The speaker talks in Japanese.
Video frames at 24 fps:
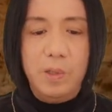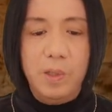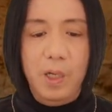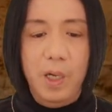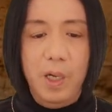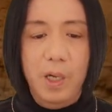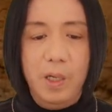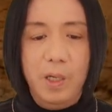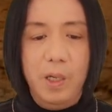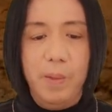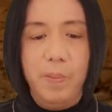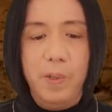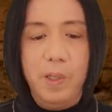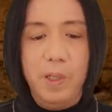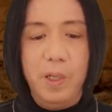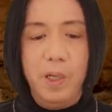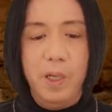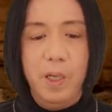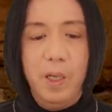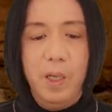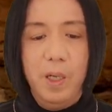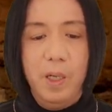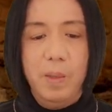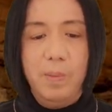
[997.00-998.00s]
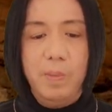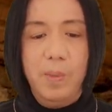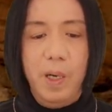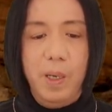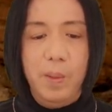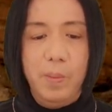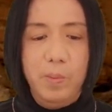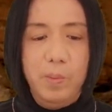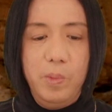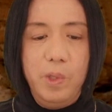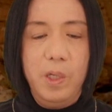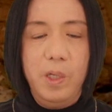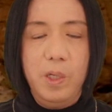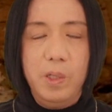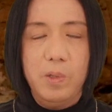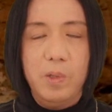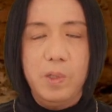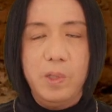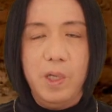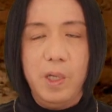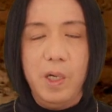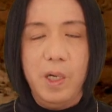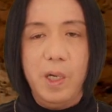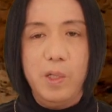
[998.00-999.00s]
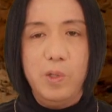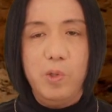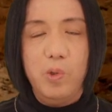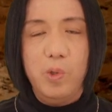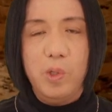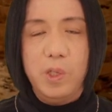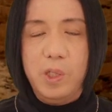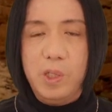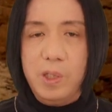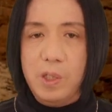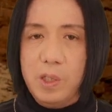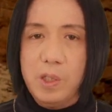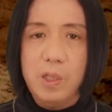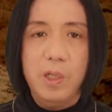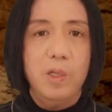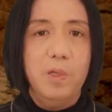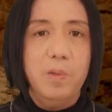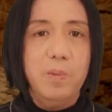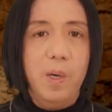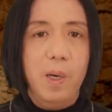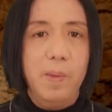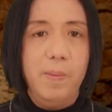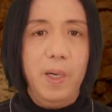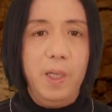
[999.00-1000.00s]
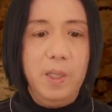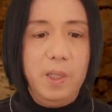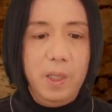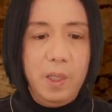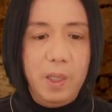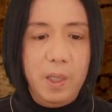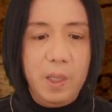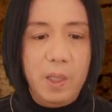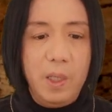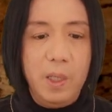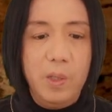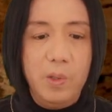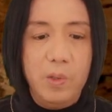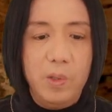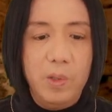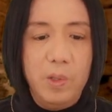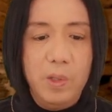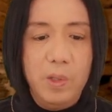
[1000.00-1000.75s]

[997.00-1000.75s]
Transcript: ねやっぱり、まあ、無意の世界というのは自然のままに生きる